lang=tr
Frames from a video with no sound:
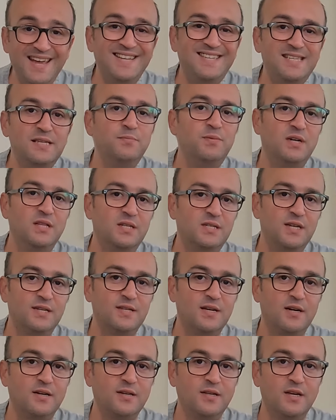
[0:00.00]
E-sim
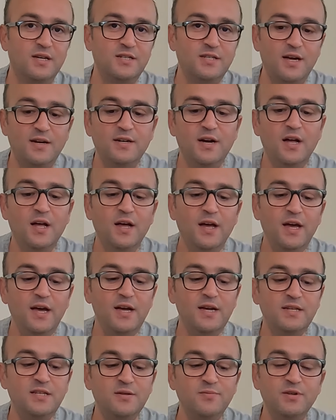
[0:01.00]
alacağız arkadaşlar.
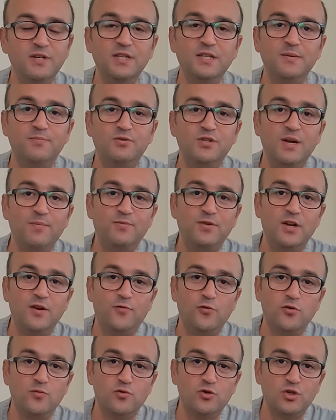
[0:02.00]
E-sim'i gidip cep
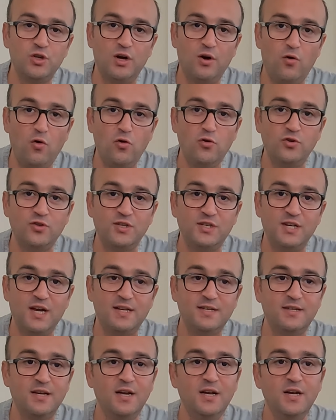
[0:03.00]
telefonumuzda
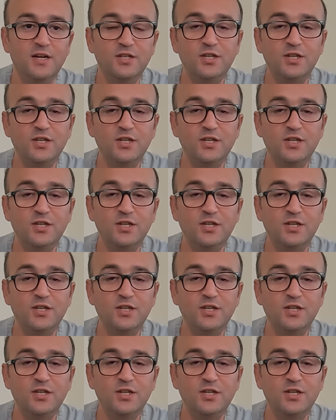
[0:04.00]
okutacağız.